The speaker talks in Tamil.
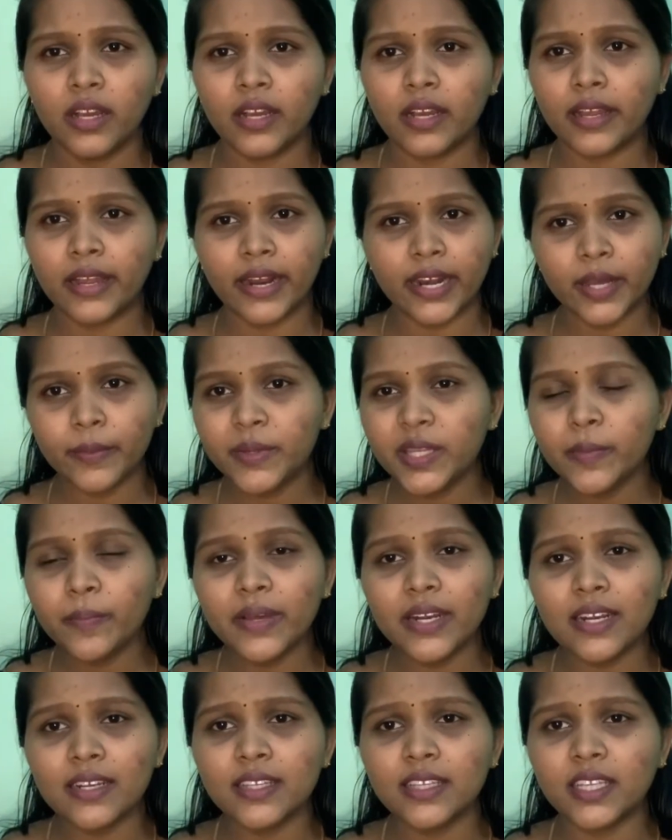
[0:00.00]
கணபதி
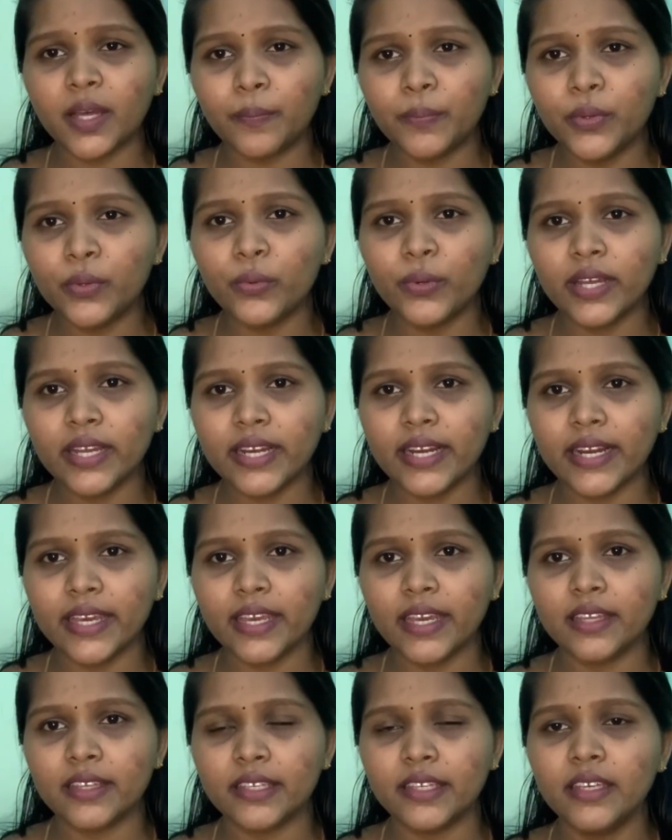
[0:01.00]
மேலே இருந்த தப்பு கூட
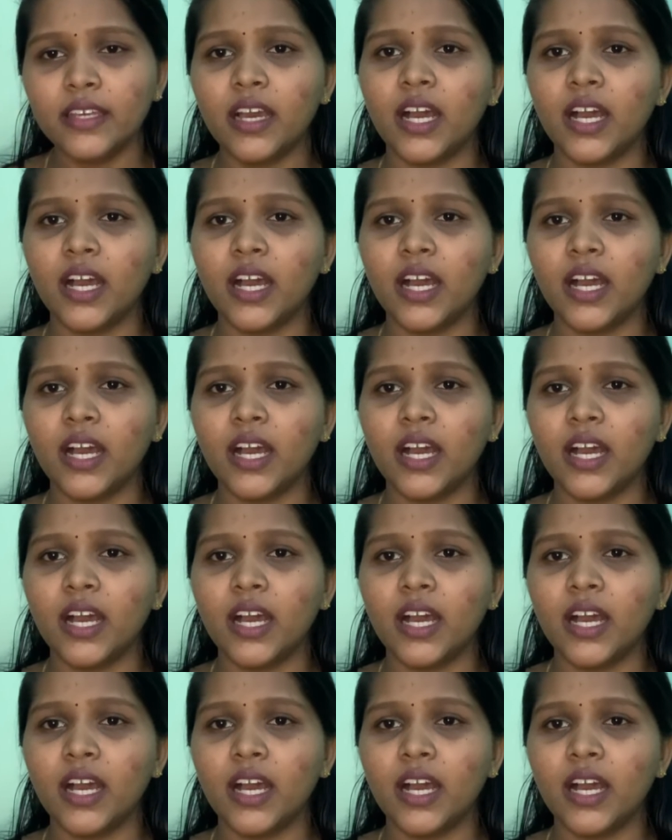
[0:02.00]
கிடையாது